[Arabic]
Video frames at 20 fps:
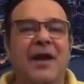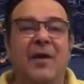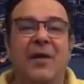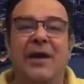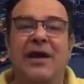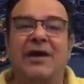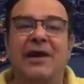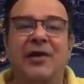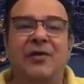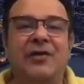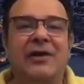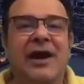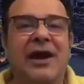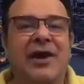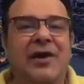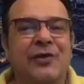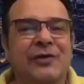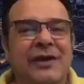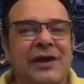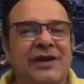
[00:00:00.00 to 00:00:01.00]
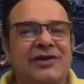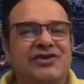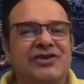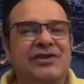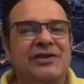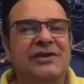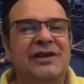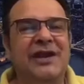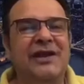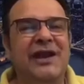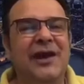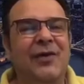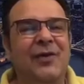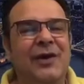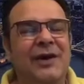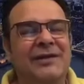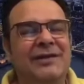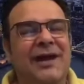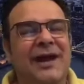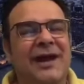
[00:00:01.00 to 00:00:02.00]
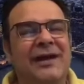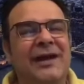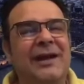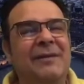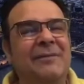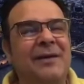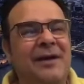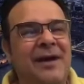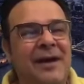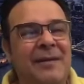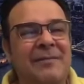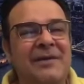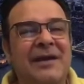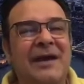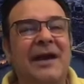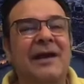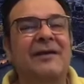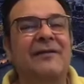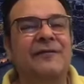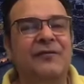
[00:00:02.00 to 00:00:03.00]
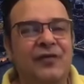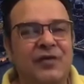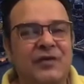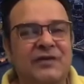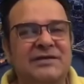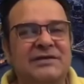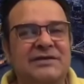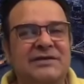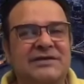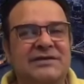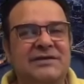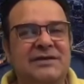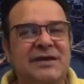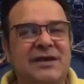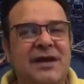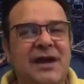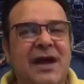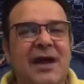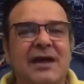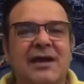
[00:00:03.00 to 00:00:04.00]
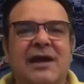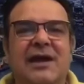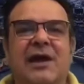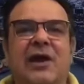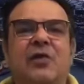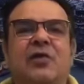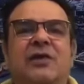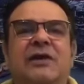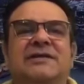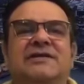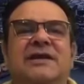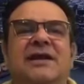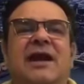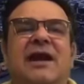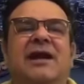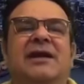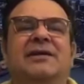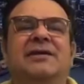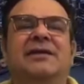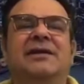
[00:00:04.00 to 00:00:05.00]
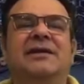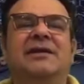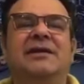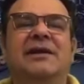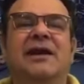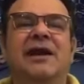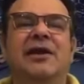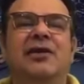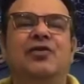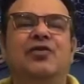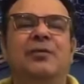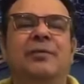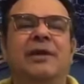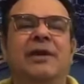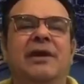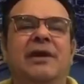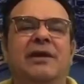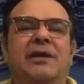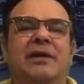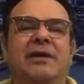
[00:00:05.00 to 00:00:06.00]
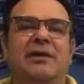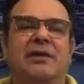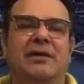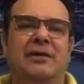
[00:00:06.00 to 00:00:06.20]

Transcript: ويكرهون هارون الرشيد لأنه قضى على البرامك الفرس يكرهون صلاح الدين الأيوبي